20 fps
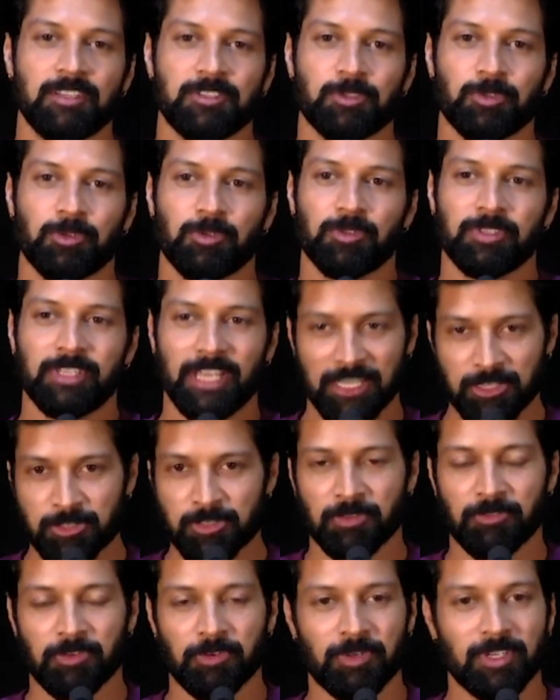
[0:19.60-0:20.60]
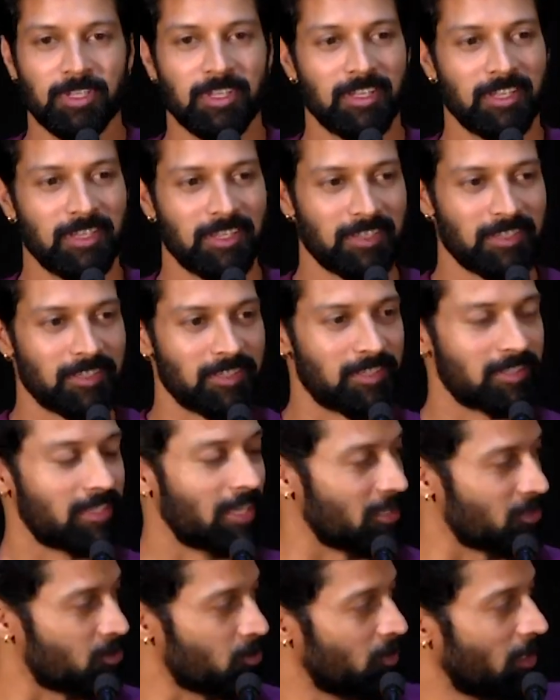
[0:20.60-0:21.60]
ஸோ தேங்க்ஸ் டு எவ்ரி ஒன் அண்ட்
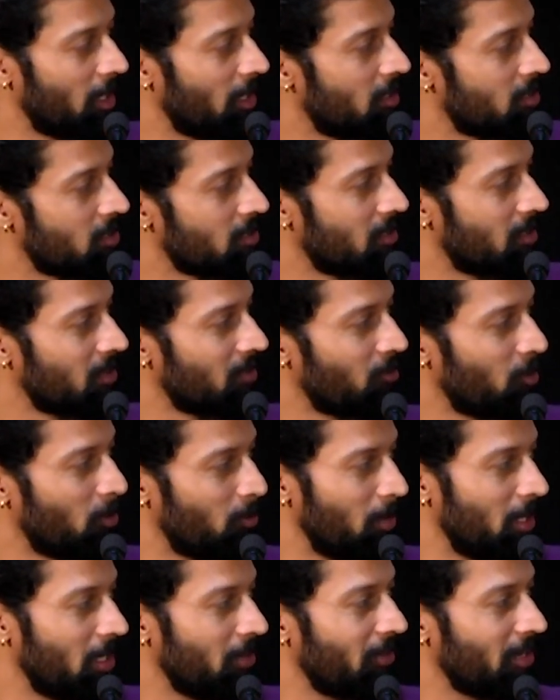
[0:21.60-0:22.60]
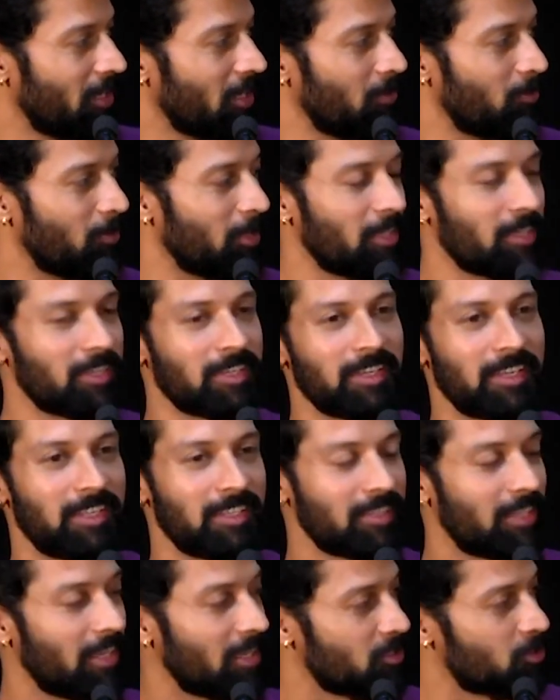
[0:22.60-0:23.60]
தேங்க்ஸ் டு தயால் சார் ஃபார் பிலீவிங் இன் மீ
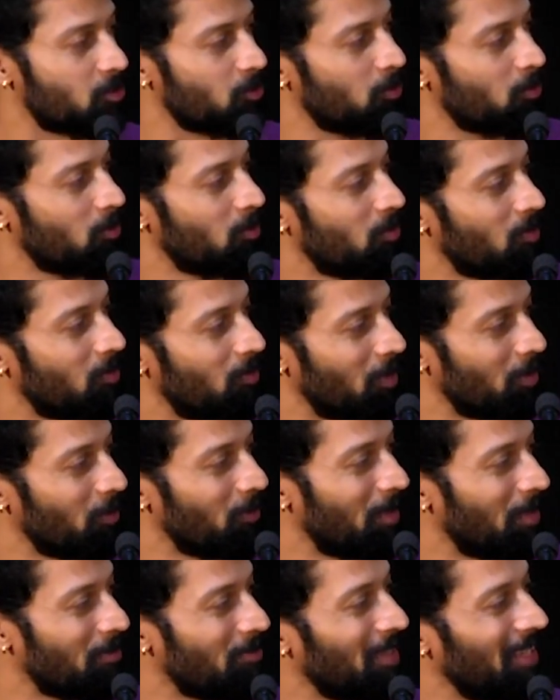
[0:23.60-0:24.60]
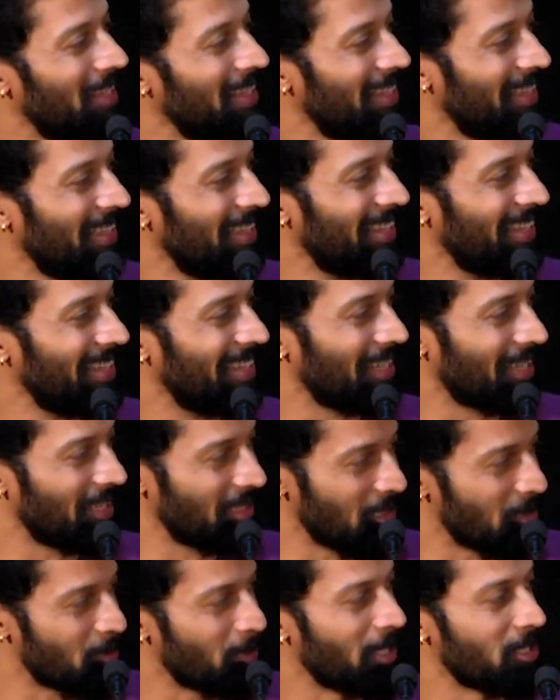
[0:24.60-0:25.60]
அண்ட் தேங்க்ஸ் டு வரும் மேம் எனக்கு
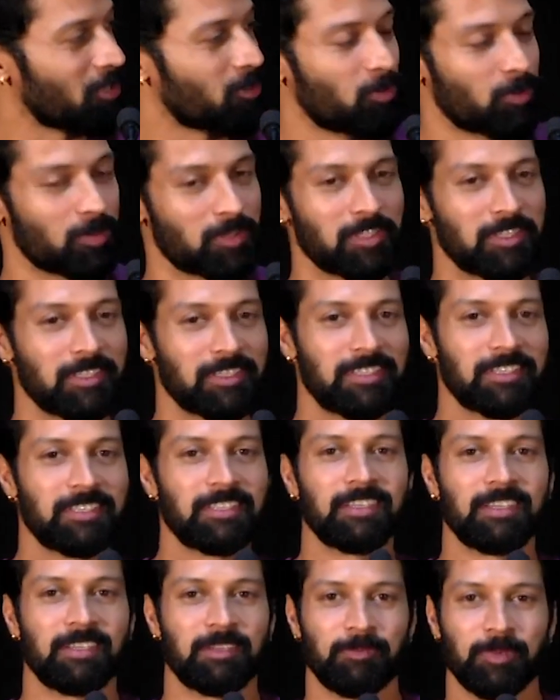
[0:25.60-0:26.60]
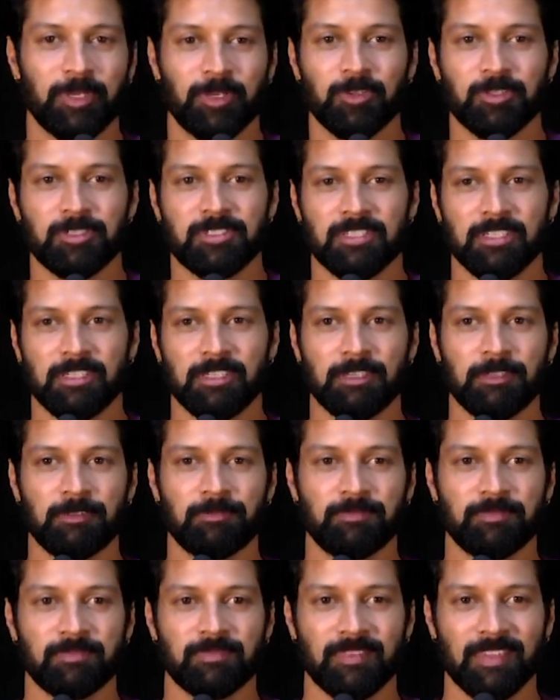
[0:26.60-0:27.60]
அந்த ஸ்பேஸ் கொடுத்ததுக்கு பிகாஸ்
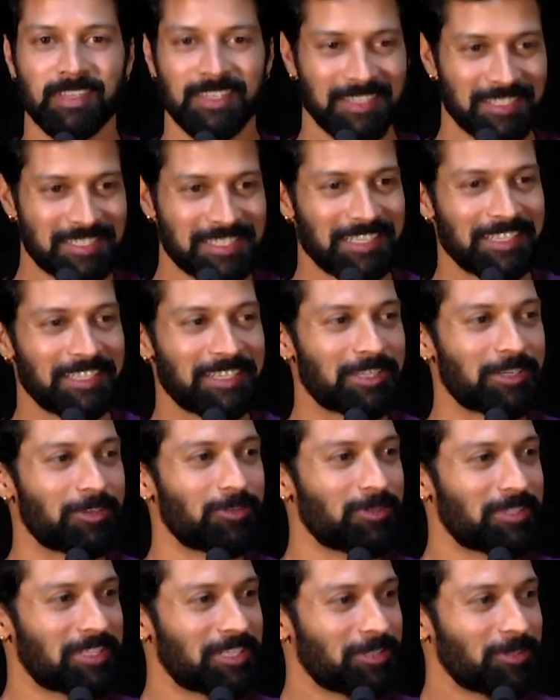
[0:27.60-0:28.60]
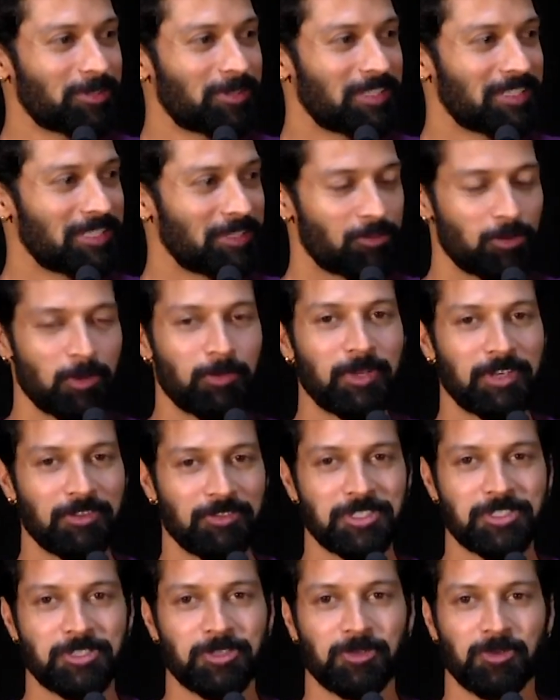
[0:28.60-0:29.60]
இண்டஸ்ட்ரியில் um, இருக்கிறவங்க தெரியும் அது எவ்வளோ பெரிய
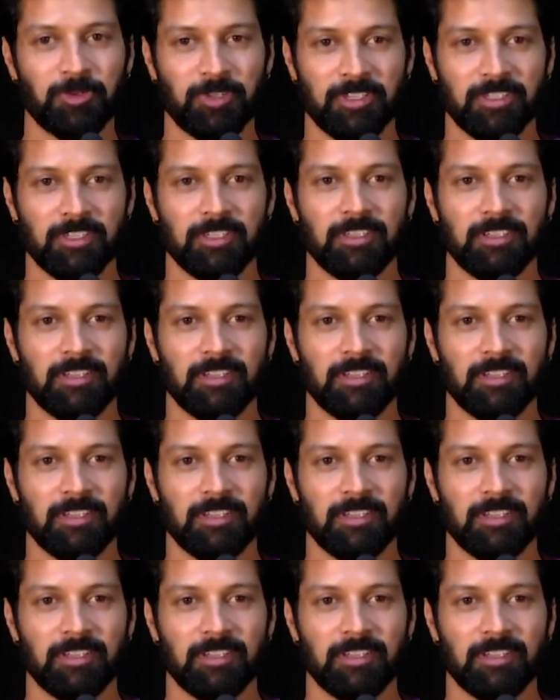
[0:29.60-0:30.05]
விஷயம் ஒரு